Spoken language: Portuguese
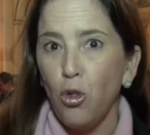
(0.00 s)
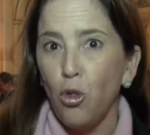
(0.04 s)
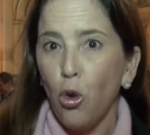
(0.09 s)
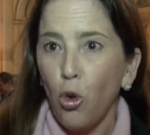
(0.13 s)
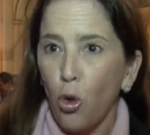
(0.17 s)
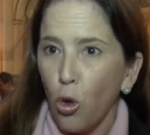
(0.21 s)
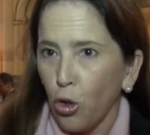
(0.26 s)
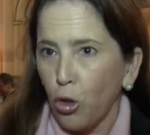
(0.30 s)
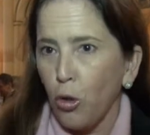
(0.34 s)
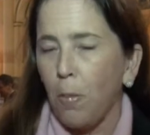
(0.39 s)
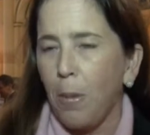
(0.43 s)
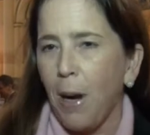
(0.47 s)

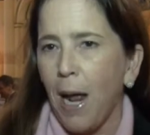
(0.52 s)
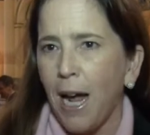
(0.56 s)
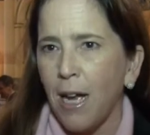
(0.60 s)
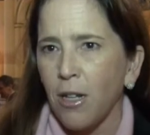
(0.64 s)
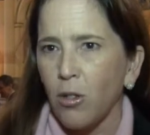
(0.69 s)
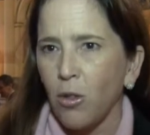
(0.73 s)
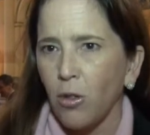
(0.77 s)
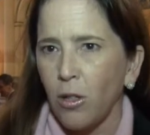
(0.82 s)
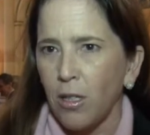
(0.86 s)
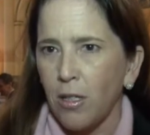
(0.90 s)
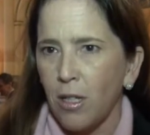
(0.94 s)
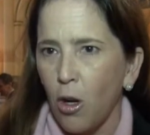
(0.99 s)
curto
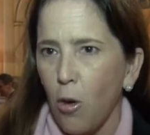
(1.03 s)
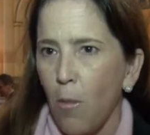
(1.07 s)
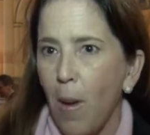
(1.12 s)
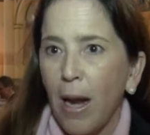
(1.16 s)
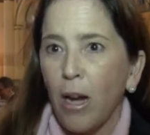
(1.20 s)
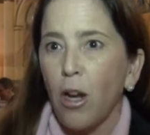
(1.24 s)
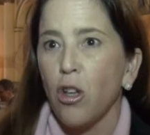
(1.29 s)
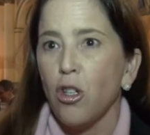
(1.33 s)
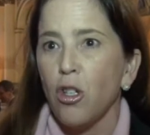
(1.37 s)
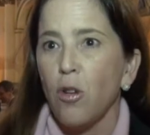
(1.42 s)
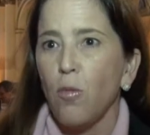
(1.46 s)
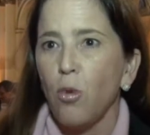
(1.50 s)
prazo. Quer dizer, como é que
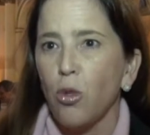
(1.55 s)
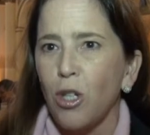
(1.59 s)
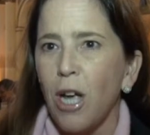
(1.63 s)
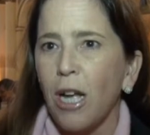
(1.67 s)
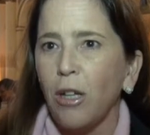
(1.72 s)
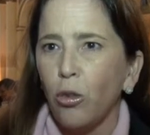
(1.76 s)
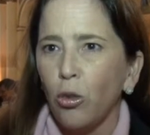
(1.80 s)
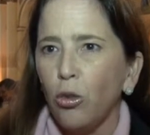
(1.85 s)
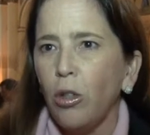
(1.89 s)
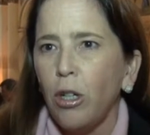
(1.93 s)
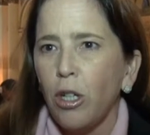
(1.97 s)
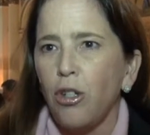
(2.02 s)
nós vamos usar
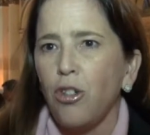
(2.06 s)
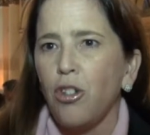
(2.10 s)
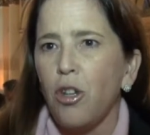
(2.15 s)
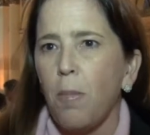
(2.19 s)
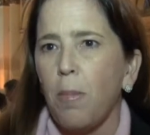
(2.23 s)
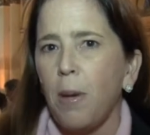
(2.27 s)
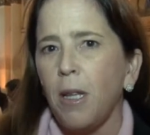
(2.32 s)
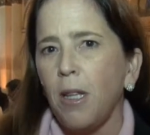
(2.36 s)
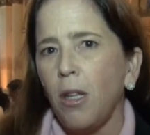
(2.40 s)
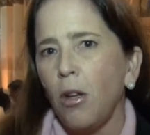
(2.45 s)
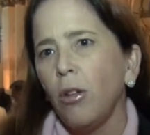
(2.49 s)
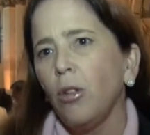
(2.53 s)
tudo que a gente
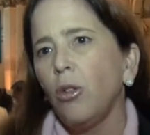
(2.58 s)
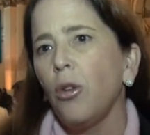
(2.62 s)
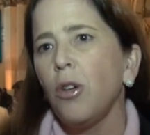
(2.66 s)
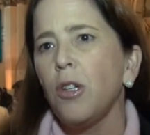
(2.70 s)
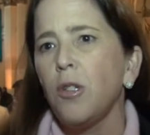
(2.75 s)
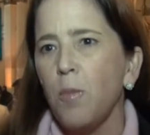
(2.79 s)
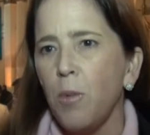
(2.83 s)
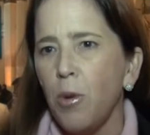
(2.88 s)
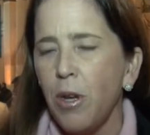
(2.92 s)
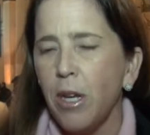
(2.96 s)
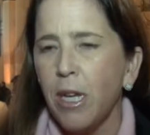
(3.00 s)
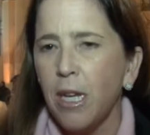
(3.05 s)
aprendeu em
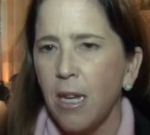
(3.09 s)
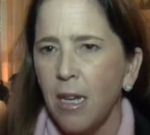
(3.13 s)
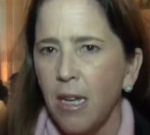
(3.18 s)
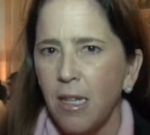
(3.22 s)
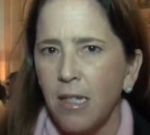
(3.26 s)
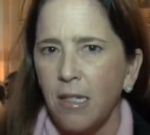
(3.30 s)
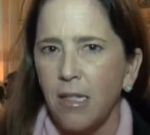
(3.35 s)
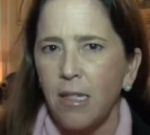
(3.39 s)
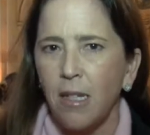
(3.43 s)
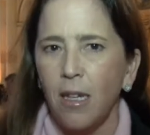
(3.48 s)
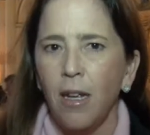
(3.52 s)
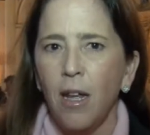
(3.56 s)

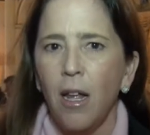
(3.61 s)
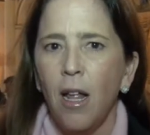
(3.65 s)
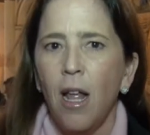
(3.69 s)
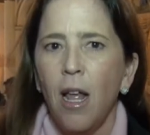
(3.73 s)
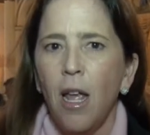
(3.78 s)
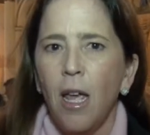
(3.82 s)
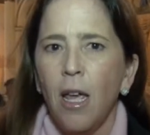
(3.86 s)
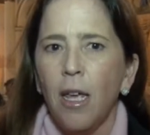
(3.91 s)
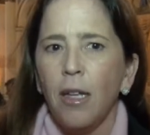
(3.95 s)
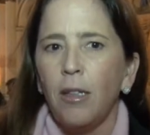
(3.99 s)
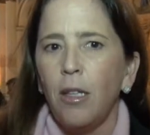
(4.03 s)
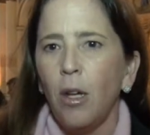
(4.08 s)
2015?
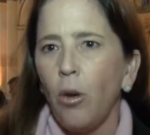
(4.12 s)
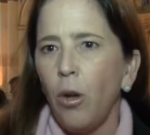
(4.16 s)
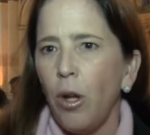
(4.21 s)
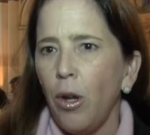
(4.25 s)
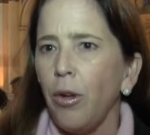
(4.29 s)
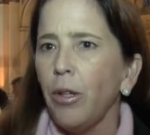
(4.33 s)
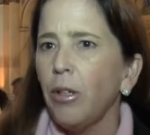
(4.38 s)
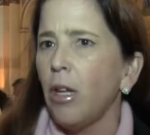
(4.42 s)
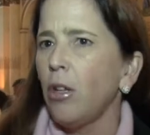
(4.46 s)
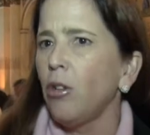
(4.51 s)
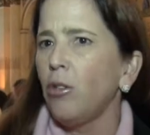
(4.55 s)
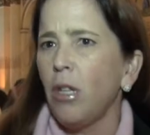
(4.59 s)
Então eu
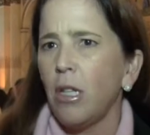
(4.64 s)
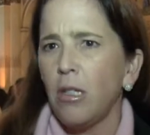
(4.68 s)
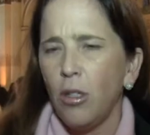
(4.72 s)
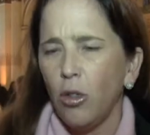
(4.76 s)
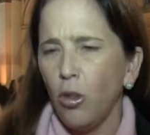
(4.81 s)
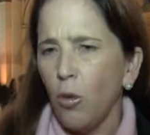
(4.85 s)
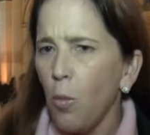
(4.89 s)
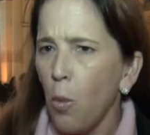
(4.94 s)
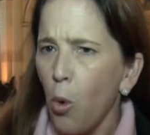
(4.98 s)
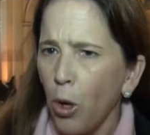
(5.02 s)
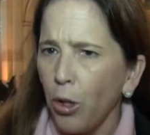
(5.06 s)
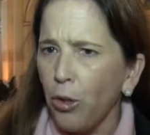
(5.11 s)
entendo que tem
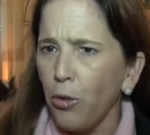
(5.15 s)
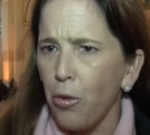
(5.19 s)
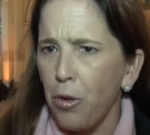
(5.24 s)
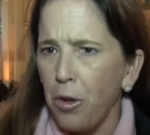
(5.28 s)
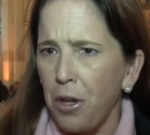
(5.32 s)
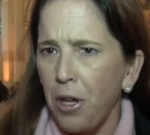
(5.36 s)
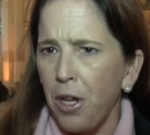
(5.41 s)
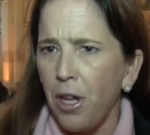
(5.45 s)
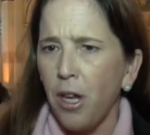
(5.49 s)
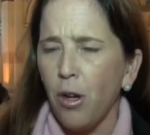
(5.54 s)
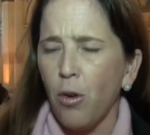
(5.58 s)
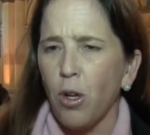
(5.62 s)
sido muito
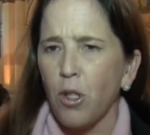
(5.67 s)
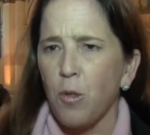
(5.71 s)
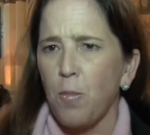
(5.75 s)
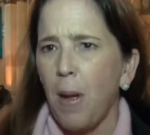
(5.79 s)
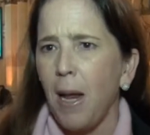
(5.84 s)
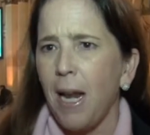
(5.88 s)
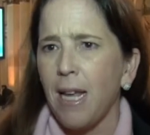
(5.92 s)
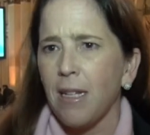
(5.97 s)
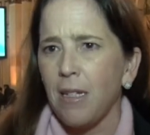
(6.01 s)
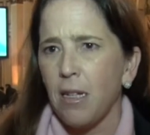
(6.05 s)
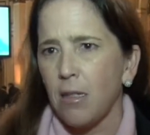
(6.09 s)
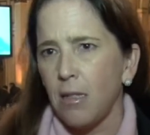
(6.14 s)
rico, as
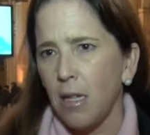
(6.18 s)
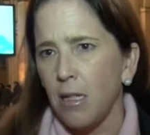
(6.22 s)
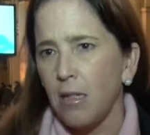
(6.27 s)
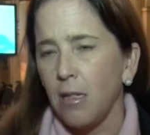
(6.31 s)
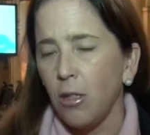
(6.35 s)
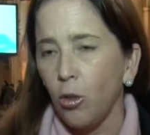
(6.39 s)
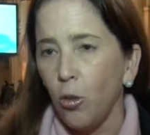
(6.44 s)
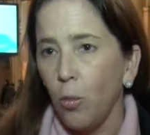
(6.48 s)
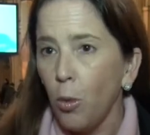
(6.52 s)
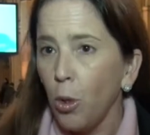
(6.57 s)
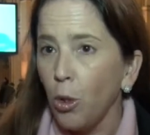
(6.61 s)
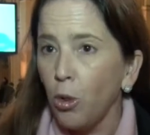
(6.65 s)
palestras têm
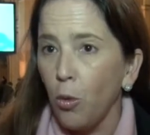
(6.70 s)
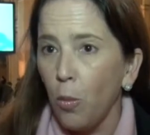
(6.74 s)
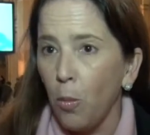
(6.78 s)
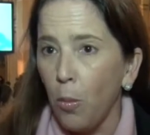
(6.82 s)
sido muito